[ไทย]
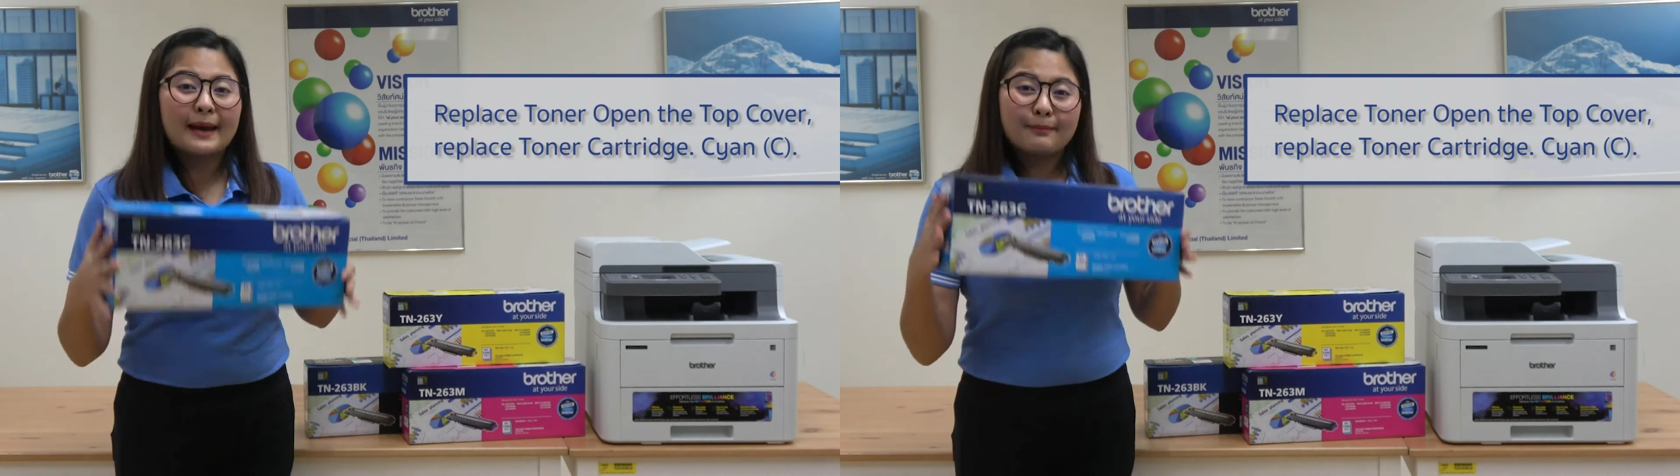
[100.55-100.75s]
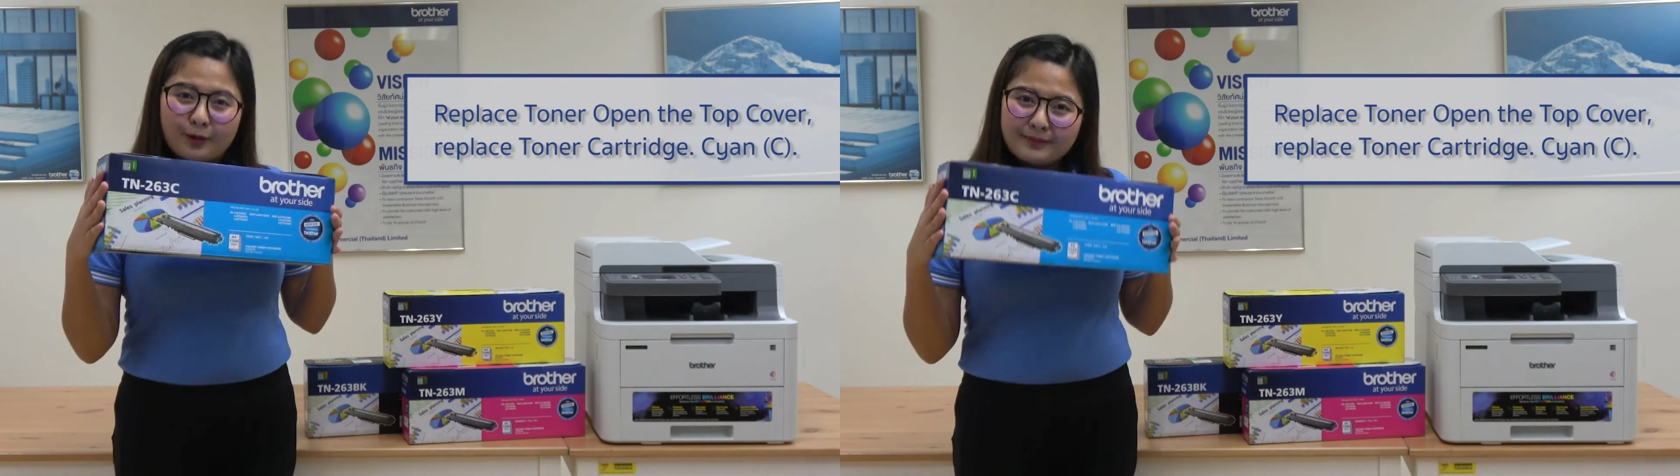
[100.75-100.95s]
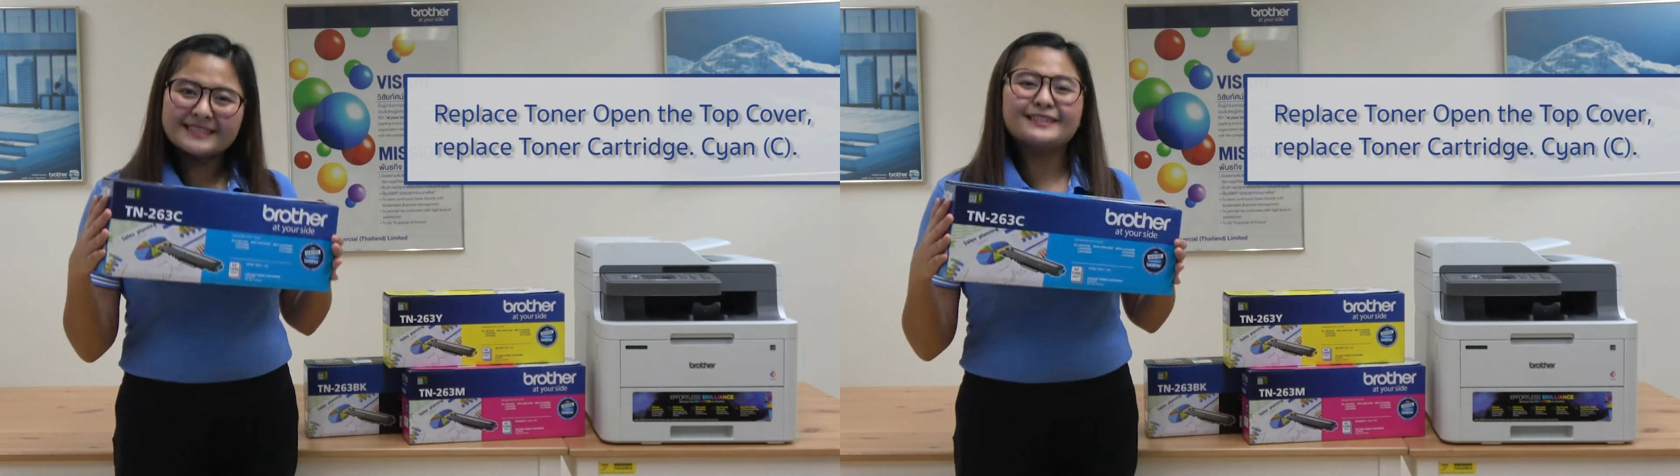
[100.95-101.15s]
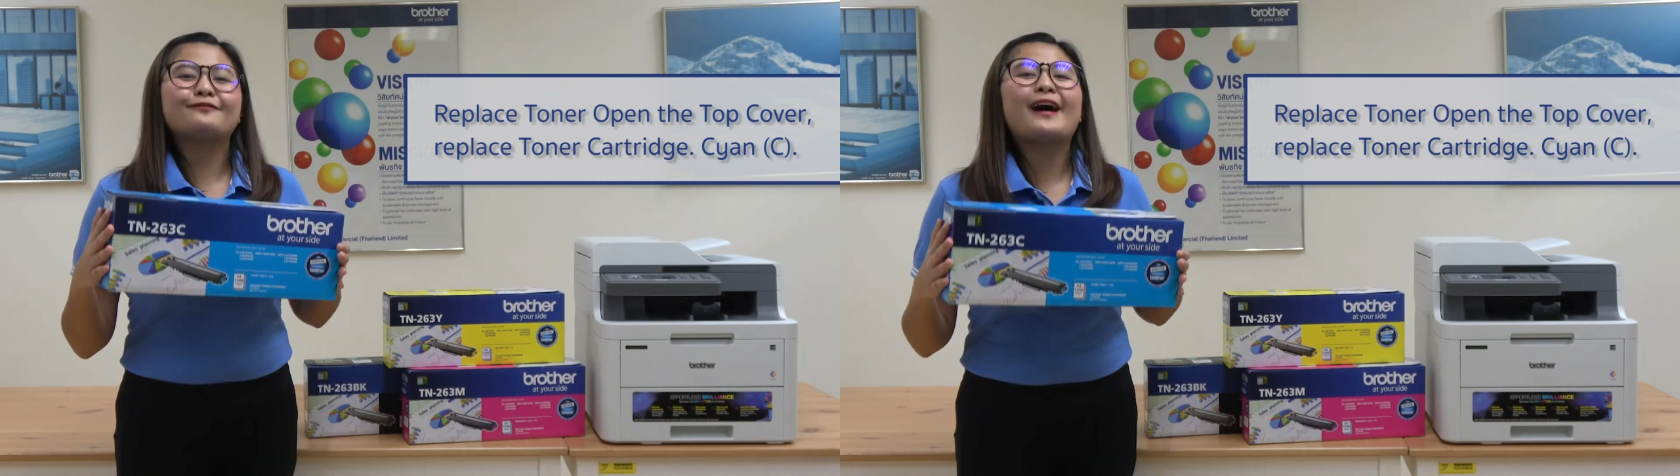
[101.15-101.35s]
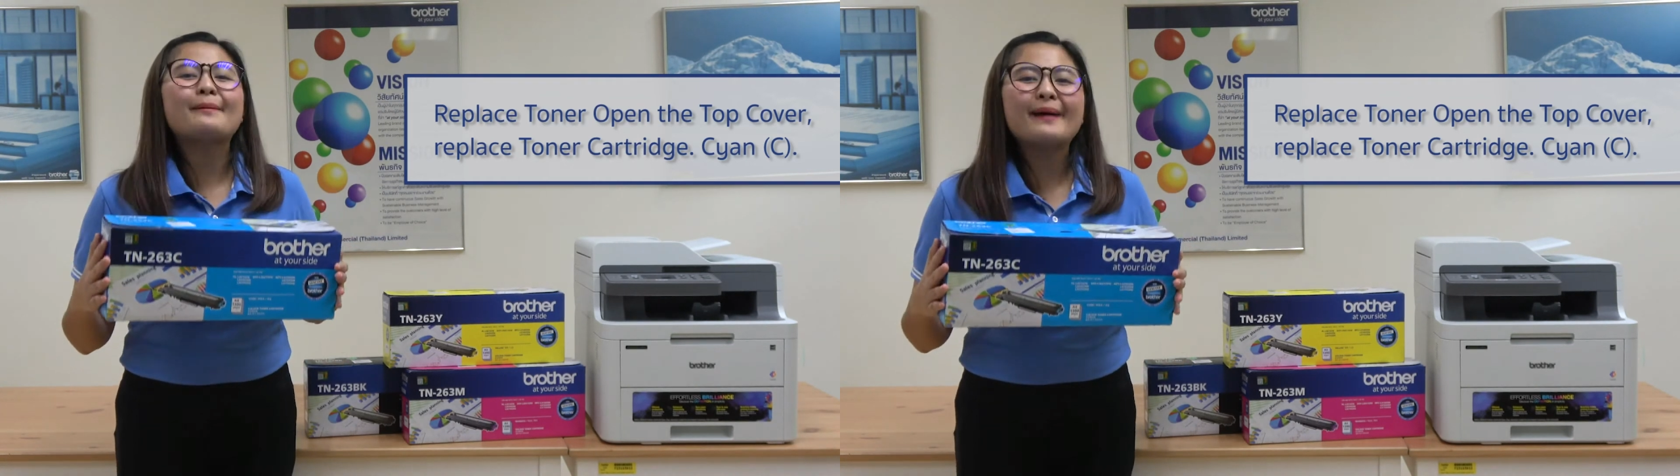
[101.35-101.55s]
ลับผมหมึกสี
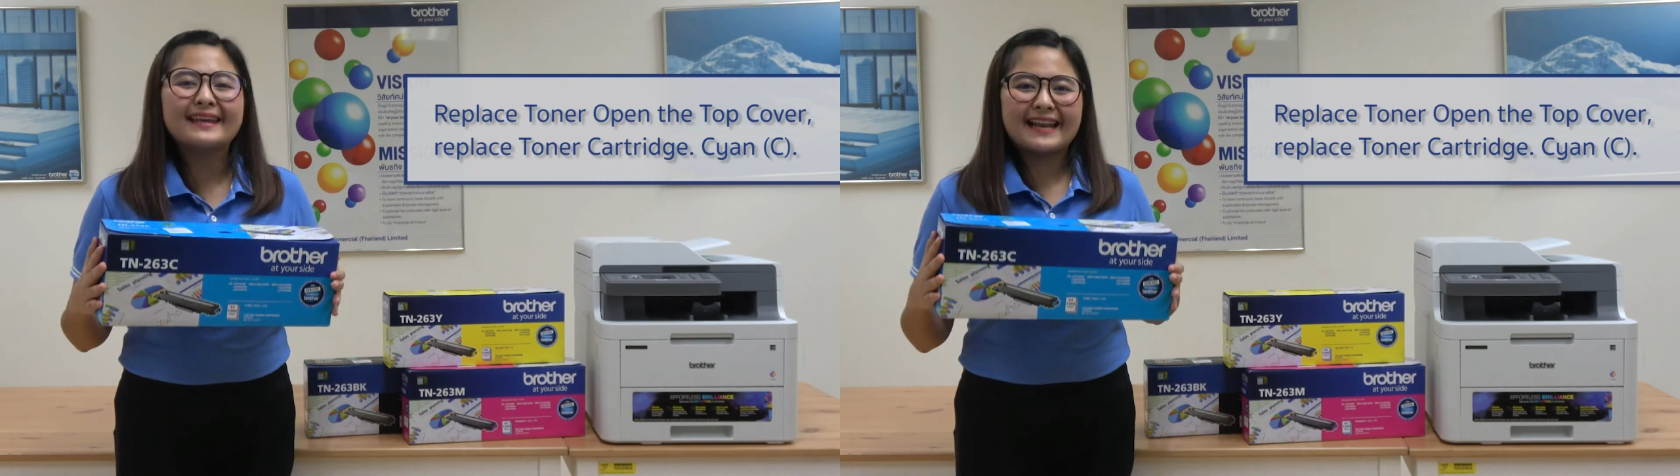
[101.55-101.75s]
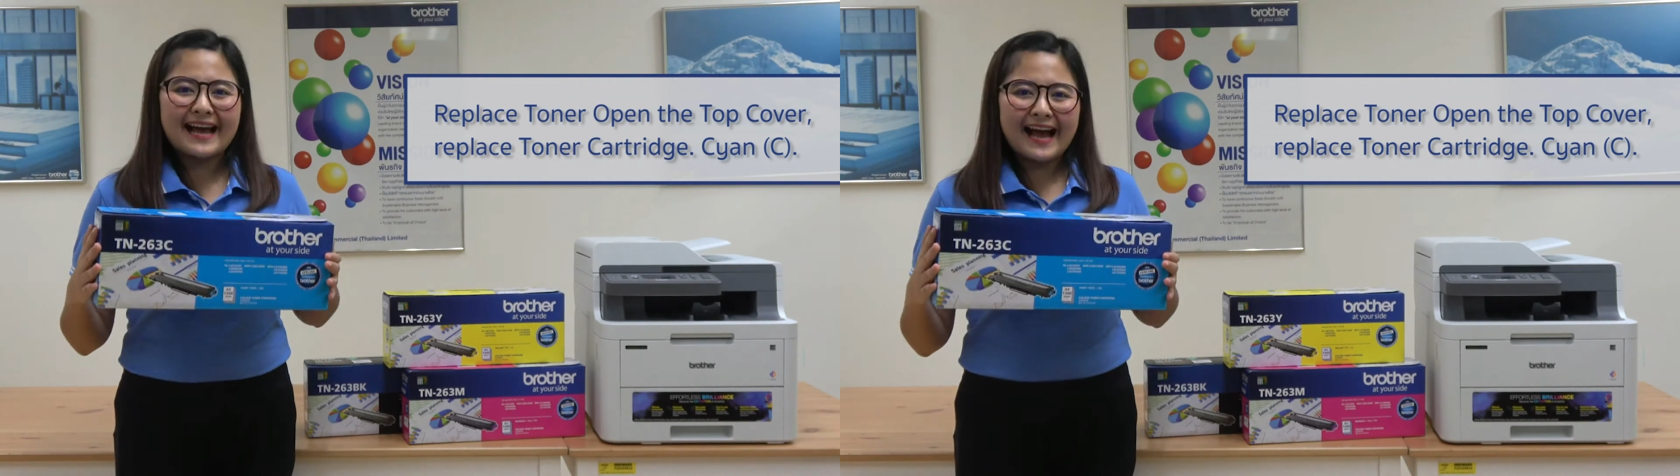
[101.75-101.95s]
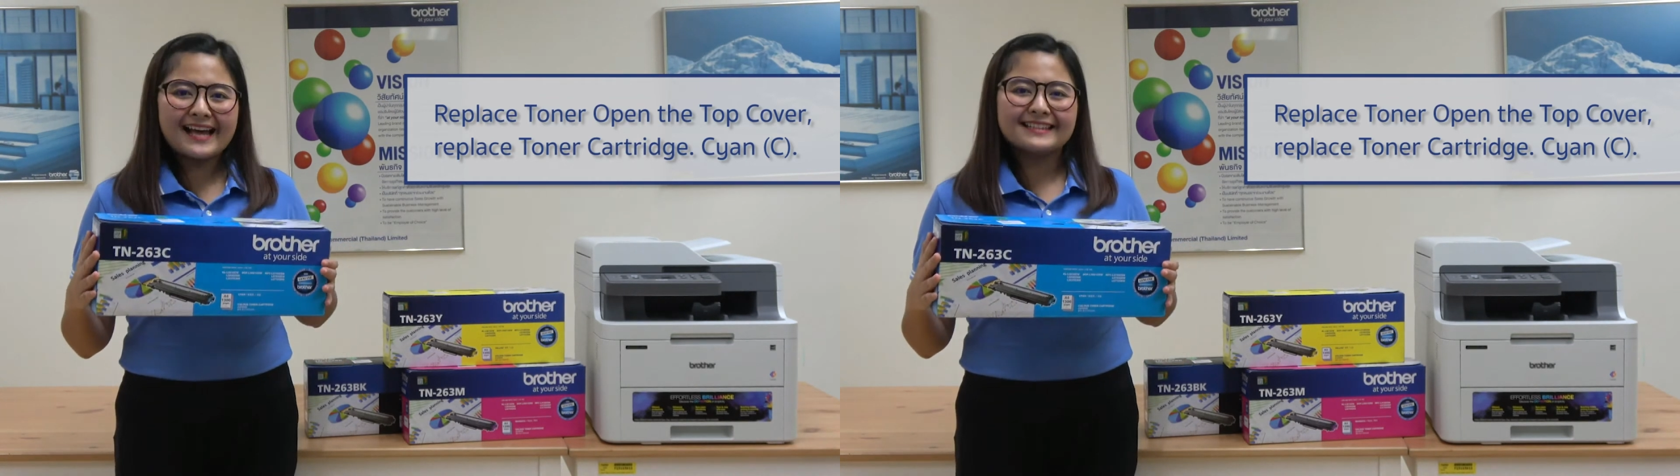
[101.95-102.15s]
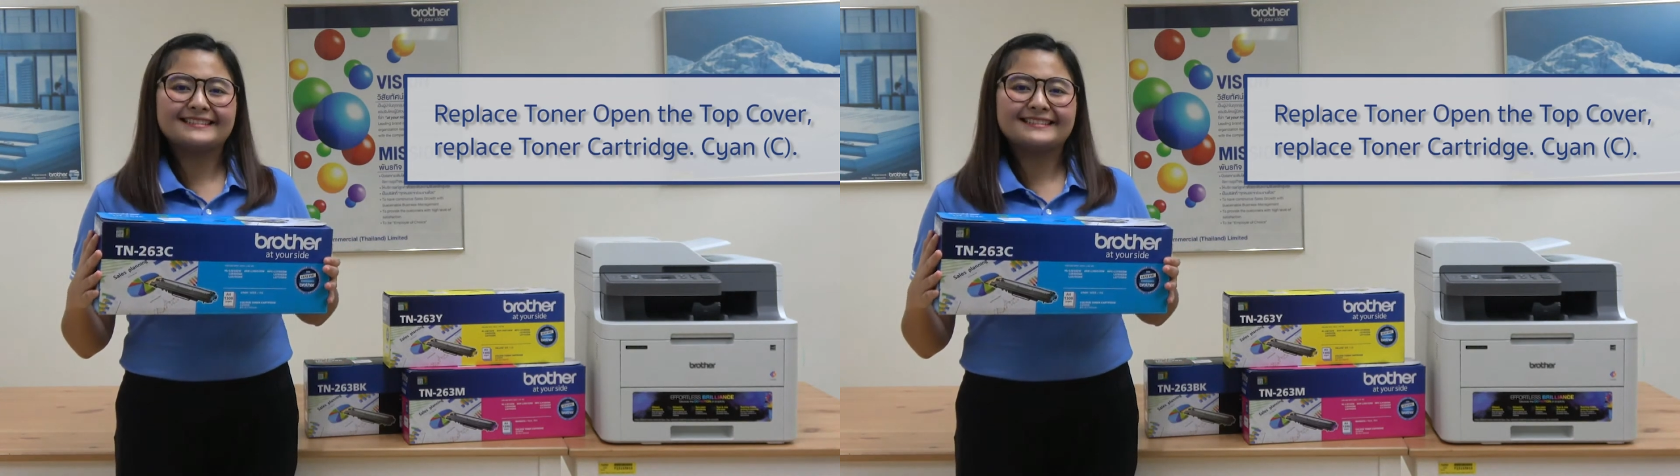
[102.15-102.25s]
ฟ้าใหม่นะคะ